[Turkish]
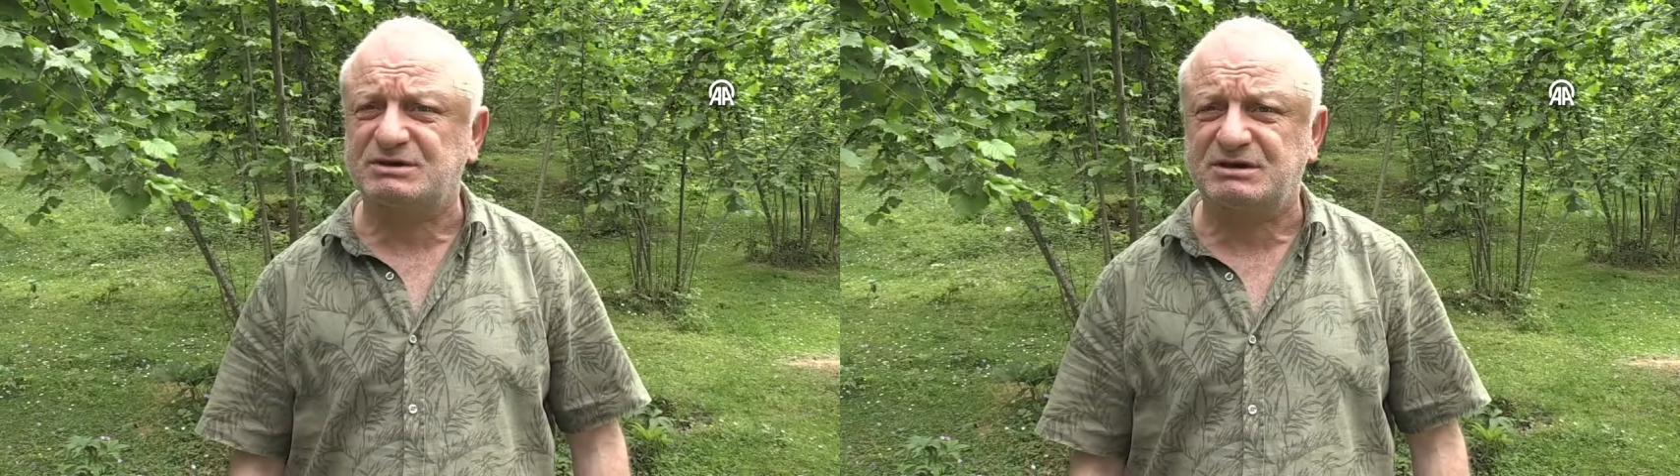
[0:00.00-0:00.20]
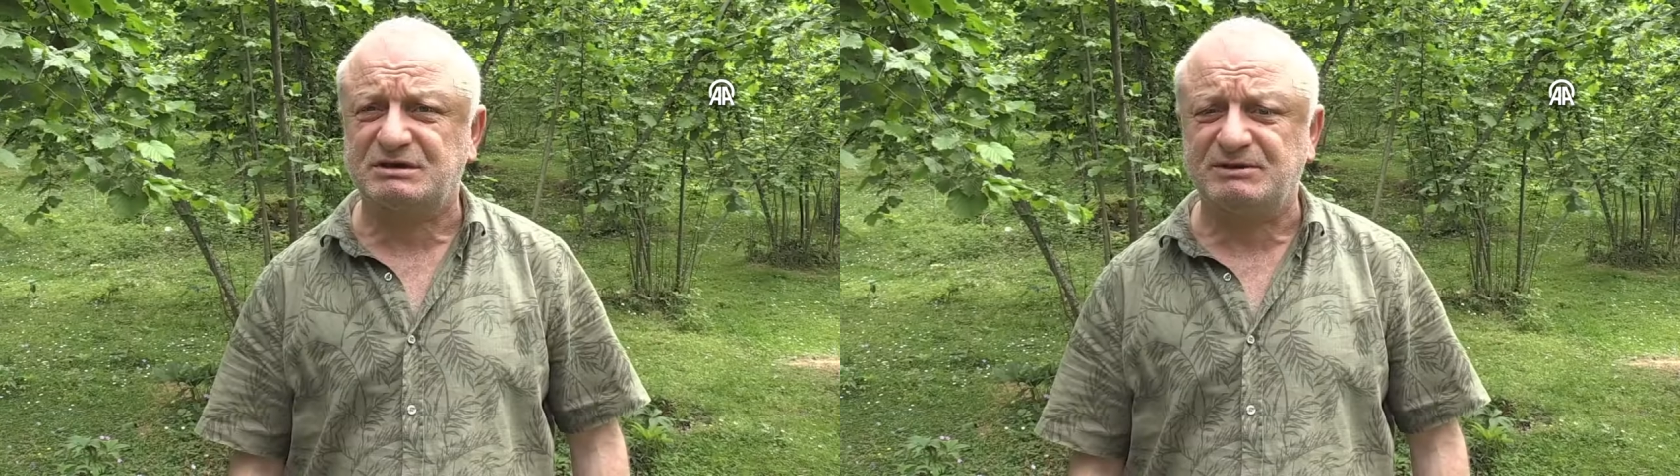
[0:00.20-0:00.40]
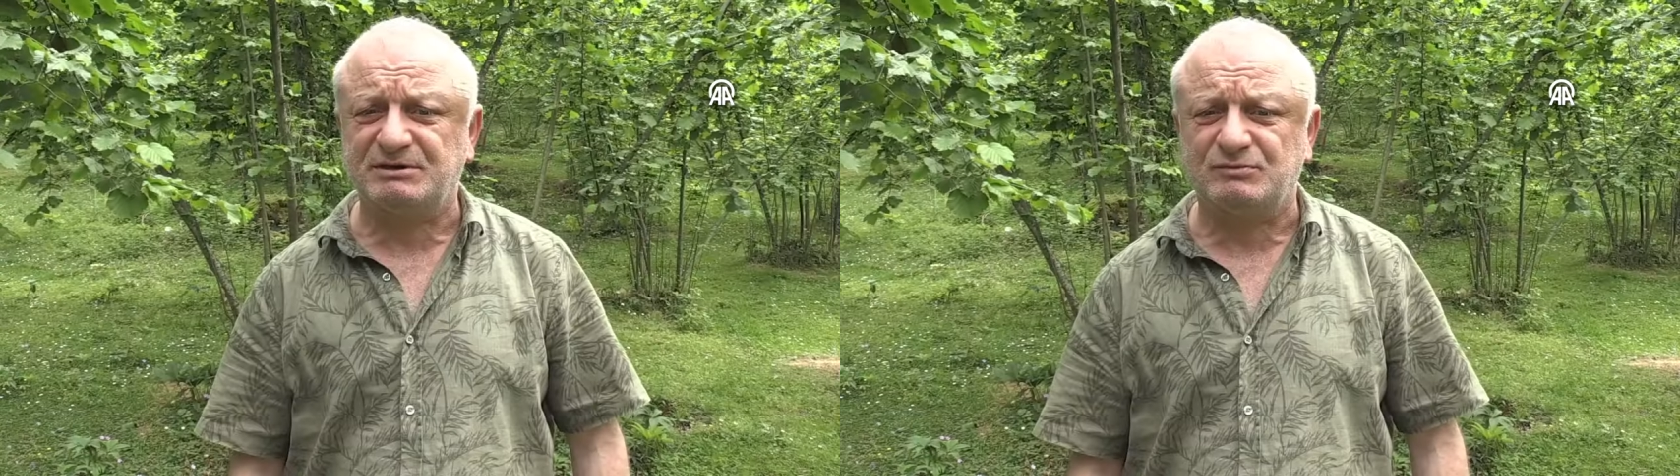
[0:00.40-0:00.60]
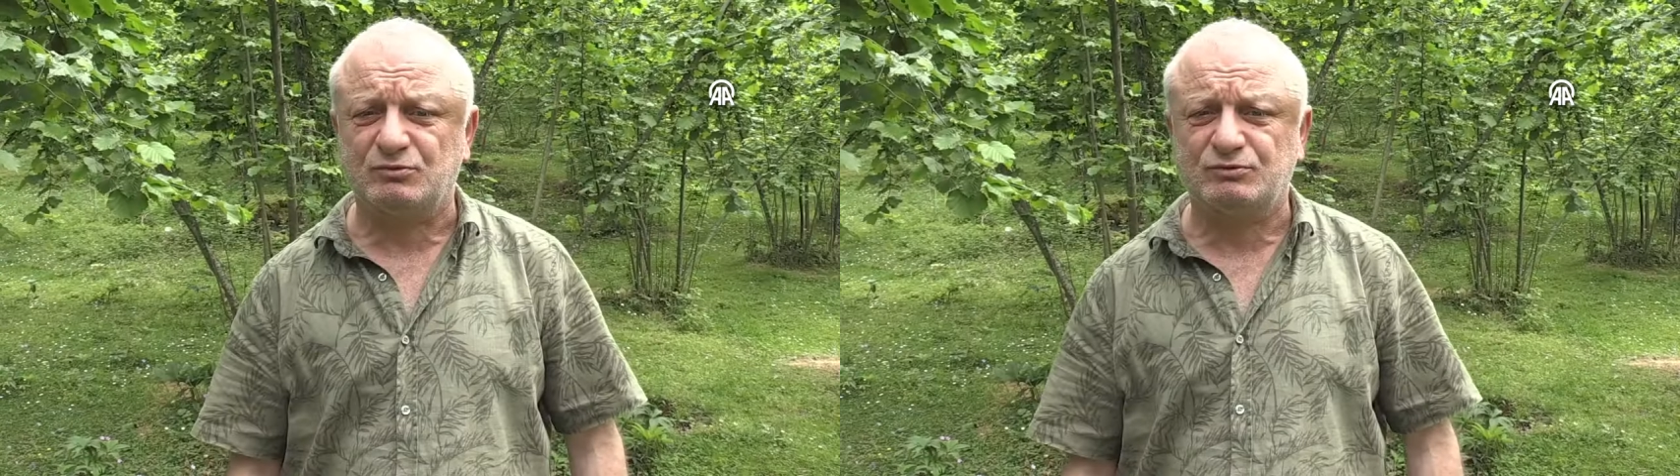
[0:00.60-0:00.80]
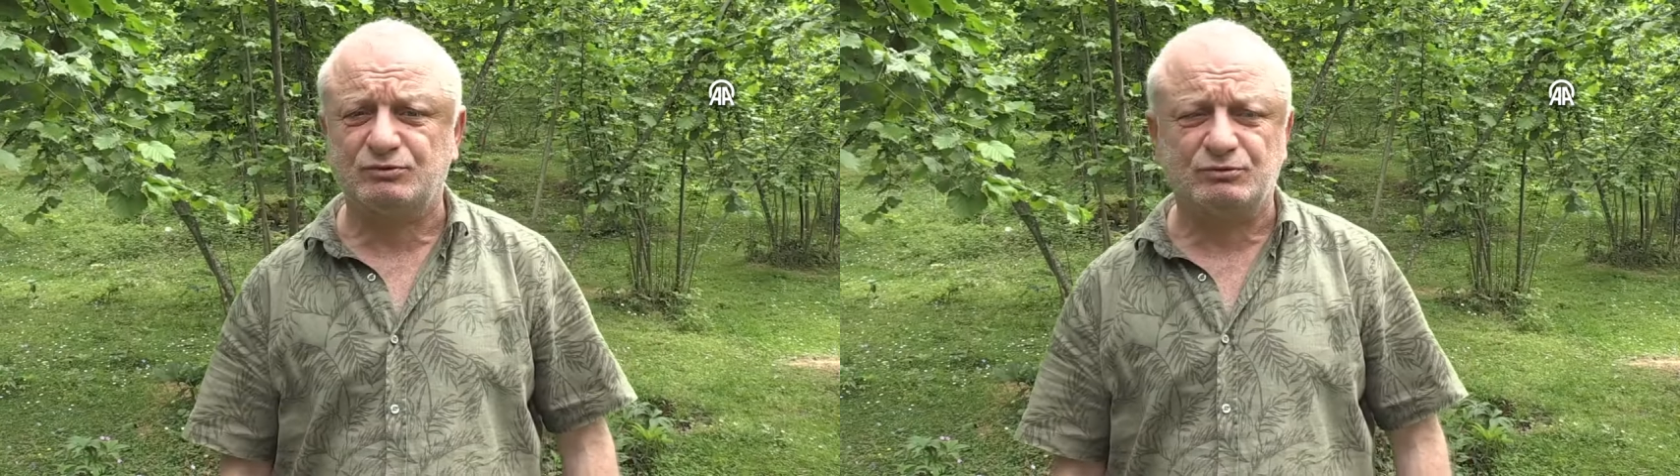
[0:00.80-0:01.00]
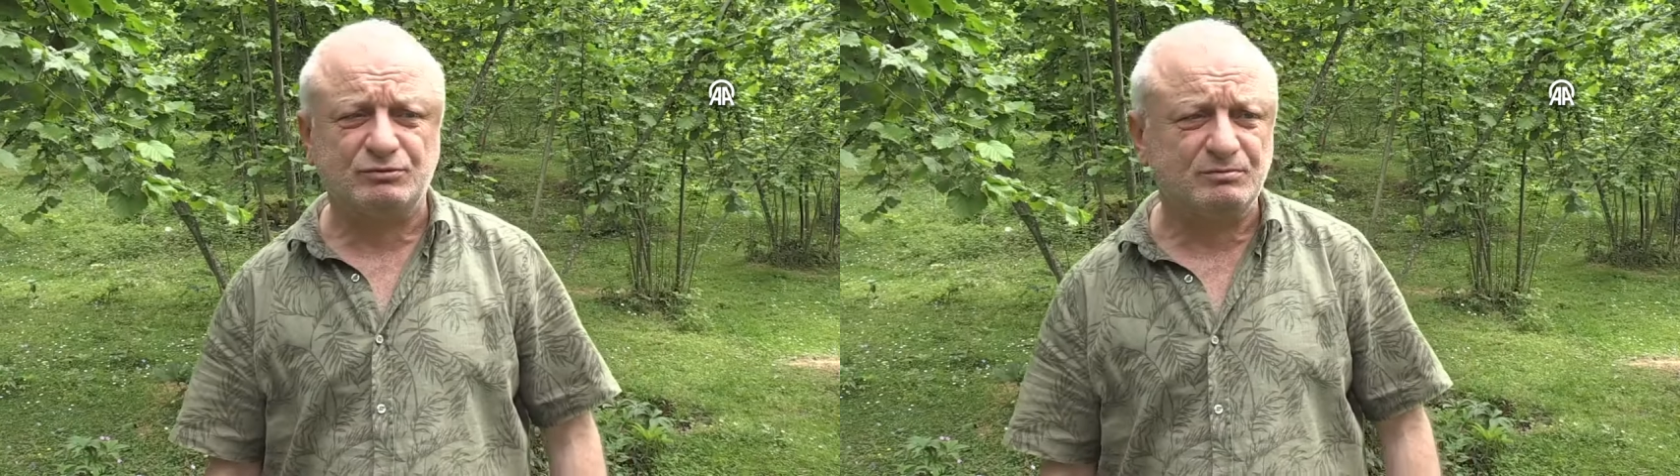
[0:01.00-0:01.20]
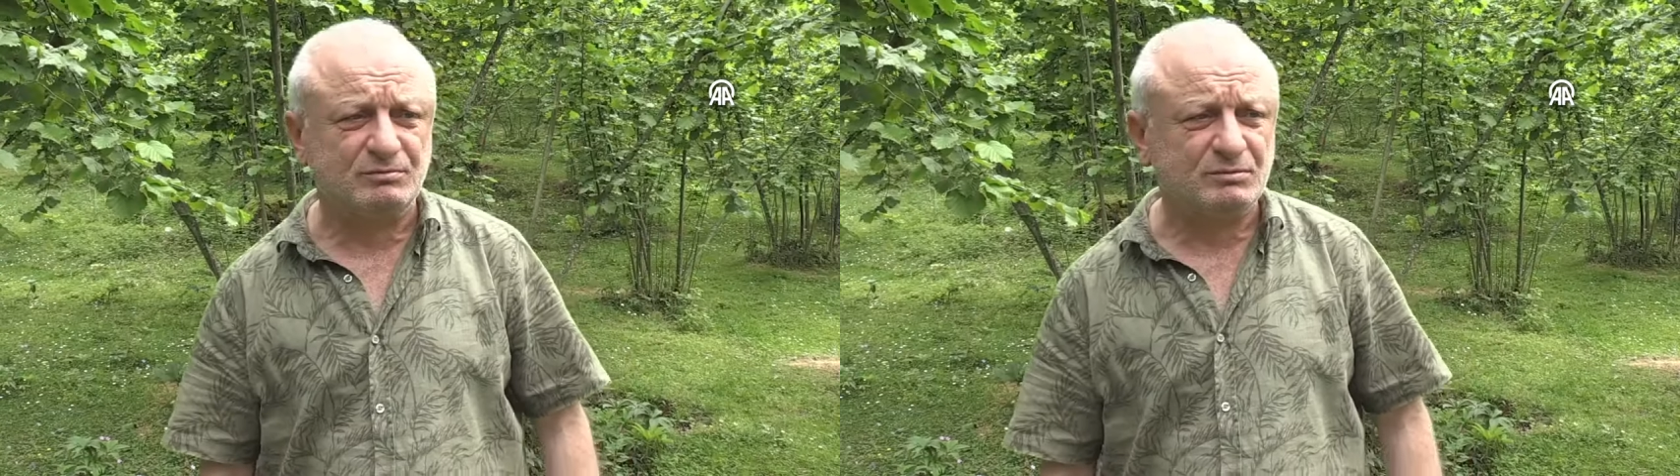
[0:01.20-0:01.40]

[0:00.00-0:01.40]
Sıra benim de oturuyordum.